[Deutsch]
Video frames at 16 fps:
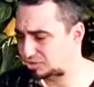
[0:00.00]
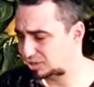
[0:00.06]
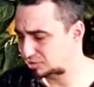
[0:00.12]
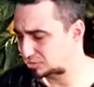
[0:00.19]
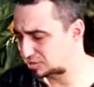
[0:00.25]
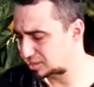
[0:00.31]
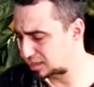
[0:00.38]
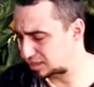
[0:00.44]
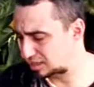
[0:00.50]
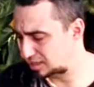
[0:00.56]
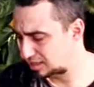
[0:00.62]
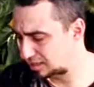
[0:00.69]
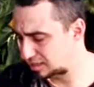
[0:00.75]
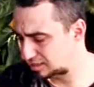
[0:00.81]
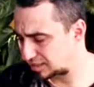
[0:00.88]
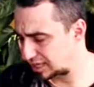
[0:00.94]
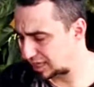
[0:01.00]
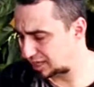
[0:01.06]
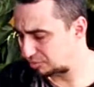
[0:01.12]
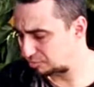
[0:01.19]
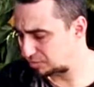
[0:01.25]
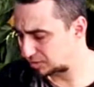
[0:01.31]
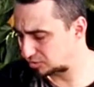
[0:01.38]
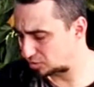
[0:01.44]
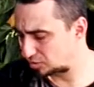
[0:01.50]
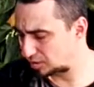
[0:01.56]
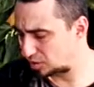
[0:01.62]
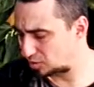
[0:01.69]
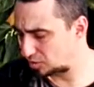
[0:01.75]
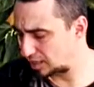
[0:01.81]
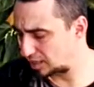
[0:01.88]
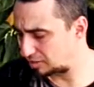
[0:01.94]
finde. Und der, der Amber soll
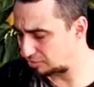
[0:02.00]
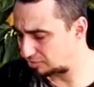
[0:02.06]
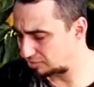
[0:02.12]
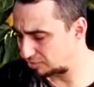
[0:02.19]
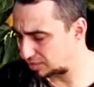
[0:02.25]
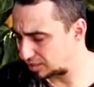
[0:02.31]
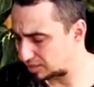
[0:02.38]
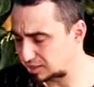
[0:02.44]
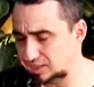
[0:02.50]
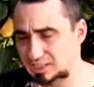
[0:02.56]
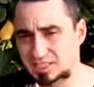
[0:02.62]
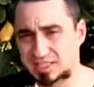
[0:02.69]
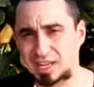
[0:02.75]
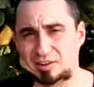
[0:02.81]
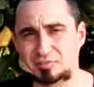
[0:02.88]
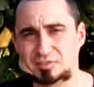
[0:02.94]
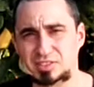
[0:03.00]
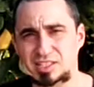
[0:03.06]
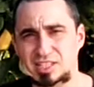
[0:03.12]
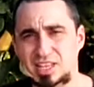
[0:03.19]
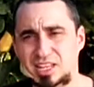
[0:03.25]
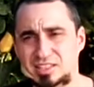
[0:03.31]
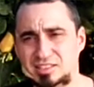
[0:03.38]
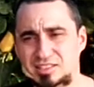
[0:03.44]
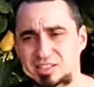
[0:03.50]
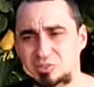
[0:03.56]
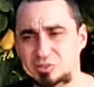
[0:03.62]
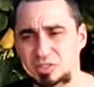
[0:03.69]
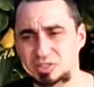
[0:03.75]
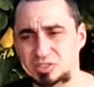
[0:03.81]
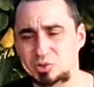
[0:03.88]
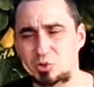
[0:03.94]
ja auch helfen in kraftzehrenden
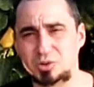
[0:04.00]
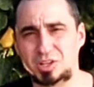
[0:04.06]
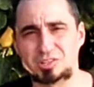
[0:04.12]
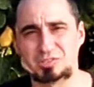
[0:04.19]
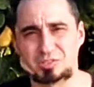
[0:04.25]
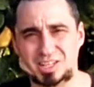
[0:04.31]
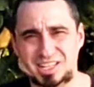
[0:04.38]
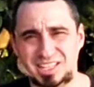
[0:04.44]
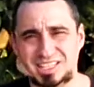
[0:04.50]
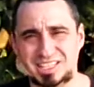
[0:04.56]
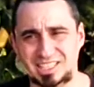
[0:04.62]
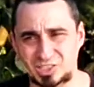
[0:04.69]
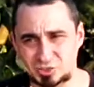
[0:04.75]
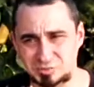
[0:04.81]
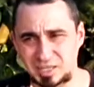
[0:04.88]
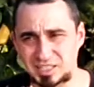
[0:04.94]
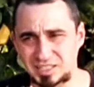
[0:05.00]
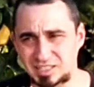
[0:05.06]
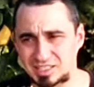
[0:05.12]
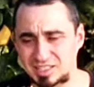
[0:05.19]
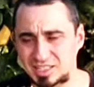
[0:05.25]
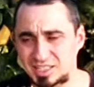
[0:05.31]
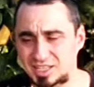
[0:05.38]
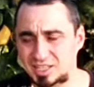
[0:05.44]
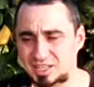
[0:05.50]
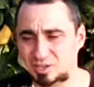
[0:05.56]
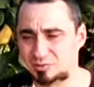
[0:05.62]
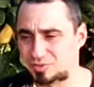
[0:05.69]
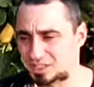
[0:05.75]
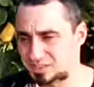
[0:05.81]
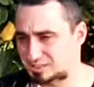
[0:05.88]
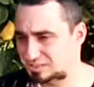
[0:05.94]
Situationen, soll Energie spenden.
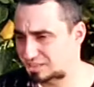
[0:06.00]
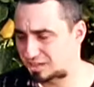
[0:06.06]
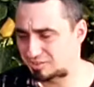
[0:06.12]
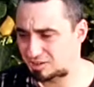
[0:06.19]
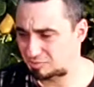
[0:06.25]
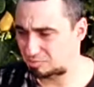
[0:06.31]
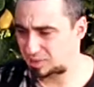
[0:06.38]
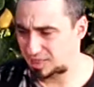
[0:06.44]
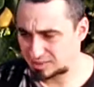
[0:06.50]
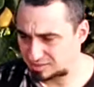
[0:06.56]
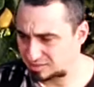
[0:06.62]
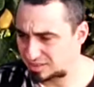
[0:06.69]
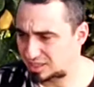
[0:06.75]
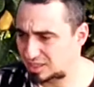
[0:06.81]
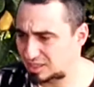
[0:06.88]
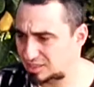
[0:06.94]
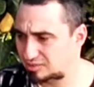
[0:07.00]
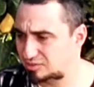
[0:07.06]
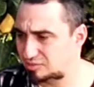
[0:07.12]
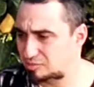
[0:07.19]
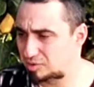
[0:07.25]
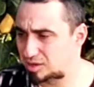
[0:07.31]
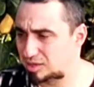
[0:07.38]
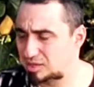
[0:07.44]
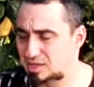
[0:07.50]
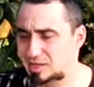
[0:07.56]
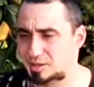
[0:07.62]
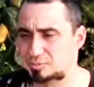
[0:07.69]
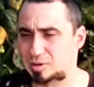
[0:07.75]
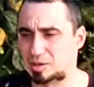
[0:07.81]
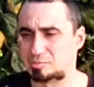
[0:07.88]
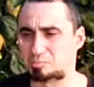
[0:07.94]
Und was ist da wieder passender, als wie man
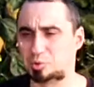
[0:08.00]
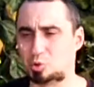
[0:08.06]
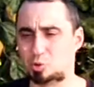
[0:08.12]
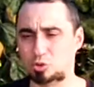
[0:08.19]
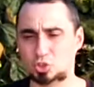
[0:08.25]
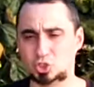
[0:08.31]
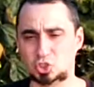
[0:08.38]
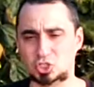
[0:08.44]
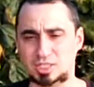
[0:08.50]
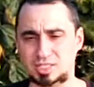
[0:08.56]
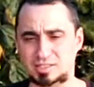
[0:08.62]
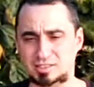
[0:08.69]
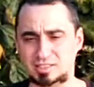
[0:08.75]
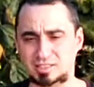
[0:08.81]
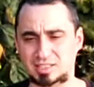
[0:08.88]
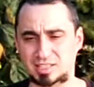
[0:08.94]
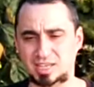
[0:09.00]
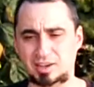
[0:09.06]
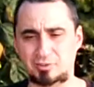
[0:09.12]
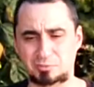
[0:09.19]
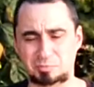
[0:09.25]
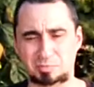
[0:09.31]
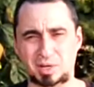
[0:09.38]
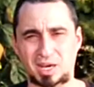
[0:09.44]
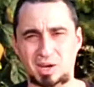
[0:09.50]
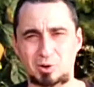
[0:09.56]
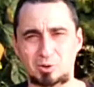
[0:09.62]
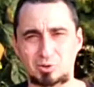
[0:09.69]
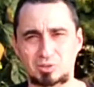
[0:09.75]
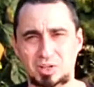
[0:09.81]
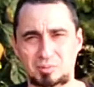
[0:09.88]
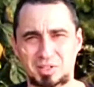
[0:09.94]
beim Bogenschießen Kraft
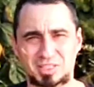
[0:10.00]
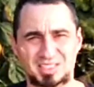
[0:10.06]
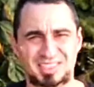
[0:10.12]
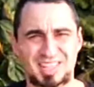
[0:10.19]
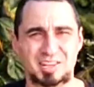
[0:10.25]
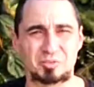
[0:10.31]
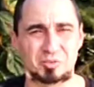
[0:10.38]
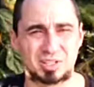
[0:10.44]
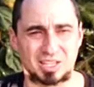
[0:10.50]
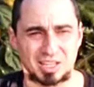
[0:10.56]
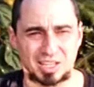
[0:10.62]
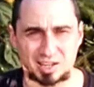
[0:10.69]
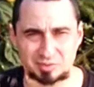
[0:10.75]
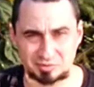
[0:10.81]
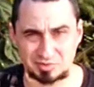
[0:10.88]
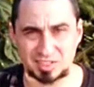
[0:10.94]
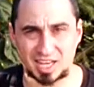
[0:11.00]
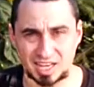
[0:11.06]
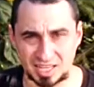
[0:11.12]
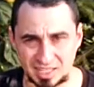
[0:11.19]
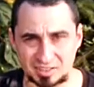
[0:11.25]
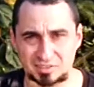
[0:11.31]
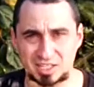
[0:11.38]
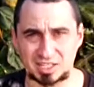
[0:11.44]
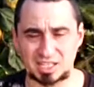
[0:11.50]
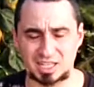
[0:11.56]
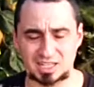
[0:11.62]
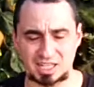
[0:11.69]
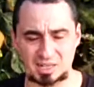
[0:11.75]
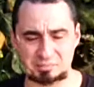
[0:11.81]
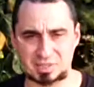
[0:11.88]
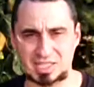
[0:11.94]
braucht, aber dennoch Kraft tanken will. Ja,
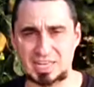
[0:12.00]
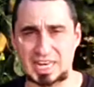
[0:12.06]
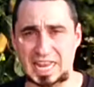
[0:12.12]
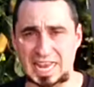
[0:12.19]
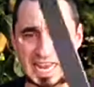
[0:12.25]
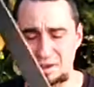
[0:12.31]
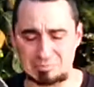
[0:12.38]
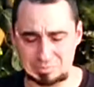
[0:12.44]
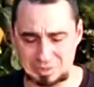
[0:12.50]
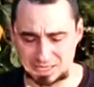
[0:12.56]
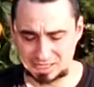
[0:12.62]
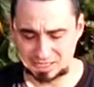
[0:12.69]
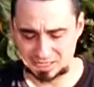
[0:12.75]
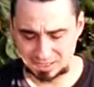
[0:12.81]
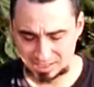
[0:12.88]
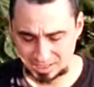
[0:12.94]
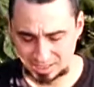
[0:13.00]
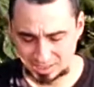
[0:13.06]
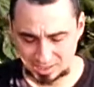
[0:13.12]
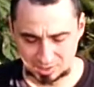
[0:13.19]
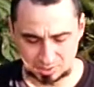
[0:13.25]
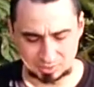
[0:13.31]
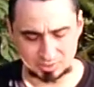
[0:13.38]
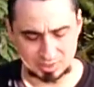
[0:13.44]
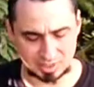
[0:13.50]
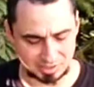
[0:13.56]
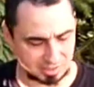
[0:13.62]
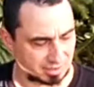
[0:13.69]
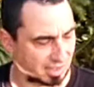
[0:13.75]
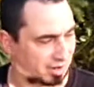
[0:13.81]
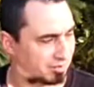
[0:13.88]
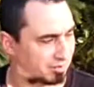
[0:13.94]
da hat man den Amber, ja. Und das
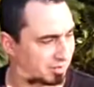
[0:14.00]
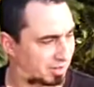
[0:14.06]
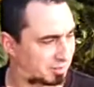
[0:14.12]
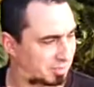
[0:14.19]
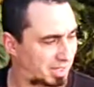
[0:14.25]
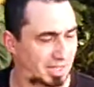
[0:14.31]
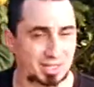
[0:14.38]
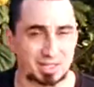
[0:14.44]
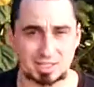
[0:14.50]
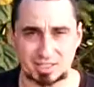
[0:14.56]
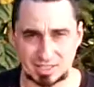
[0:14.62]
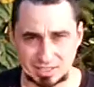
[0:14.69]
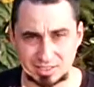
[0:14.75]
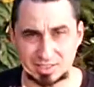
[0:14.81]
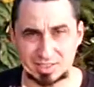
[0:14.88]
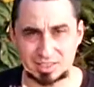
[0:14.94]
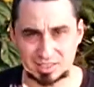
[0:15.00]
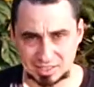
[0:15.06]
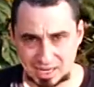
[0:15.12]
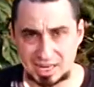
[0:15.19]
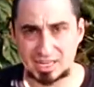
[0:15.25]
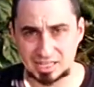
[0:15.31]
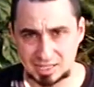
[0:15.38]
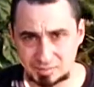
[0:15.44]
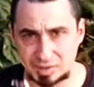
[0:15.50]
ist einfach mal richtig geil